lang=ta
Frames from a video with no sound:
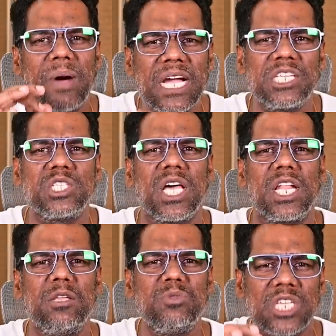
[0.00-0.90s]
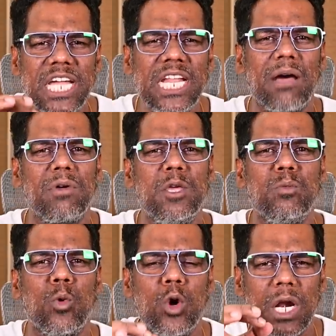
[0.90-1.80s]
பாகிஸ்தானையும் சைனாவையும்
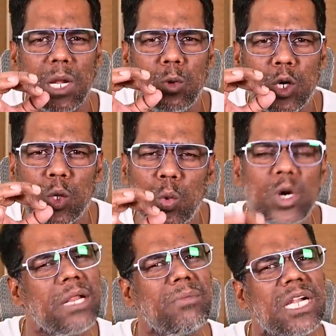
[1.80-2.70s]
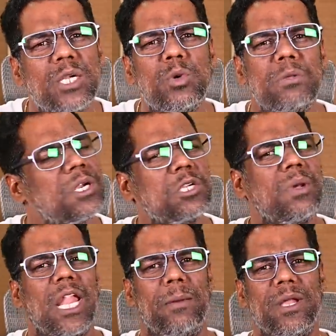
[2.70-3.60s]
ஓரளவுக்கு ஓரம் கட்டுவது
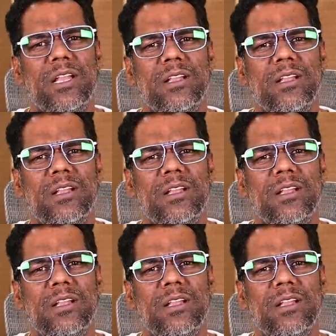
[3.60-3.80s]
மட்டுமல்லாமல்